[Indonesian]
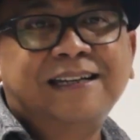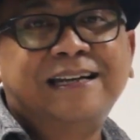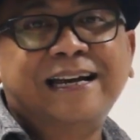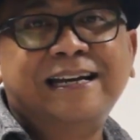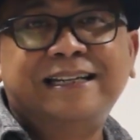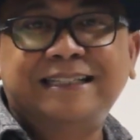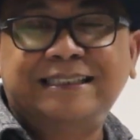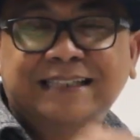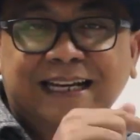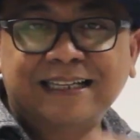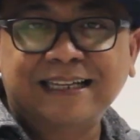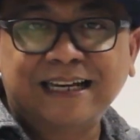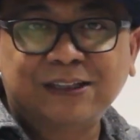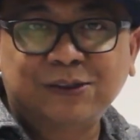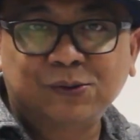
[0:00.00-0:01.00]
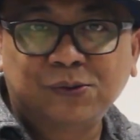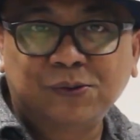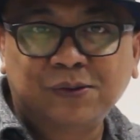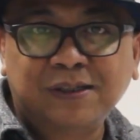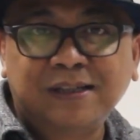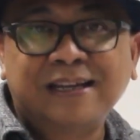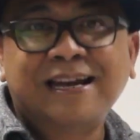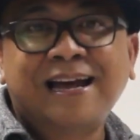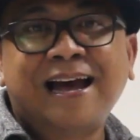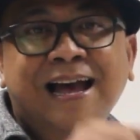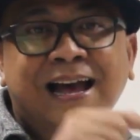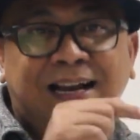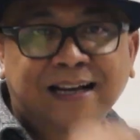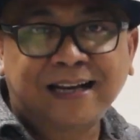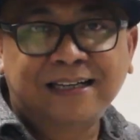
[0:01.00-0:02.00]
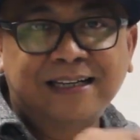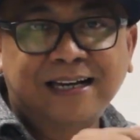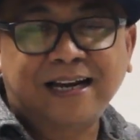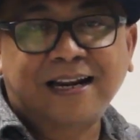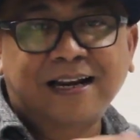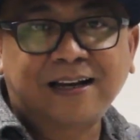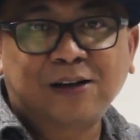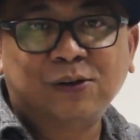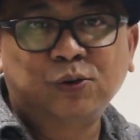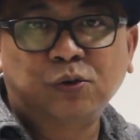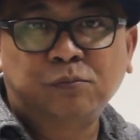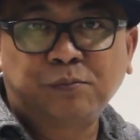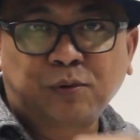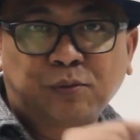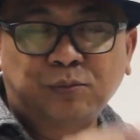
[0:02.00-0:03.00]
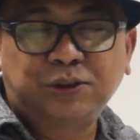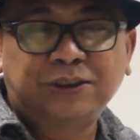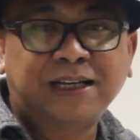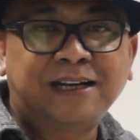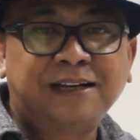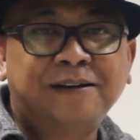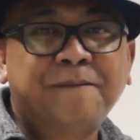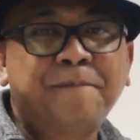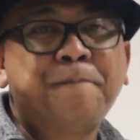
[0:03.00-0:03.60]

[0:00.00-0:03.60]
dan desainnya itu akan diarahkan untuk mempromosikan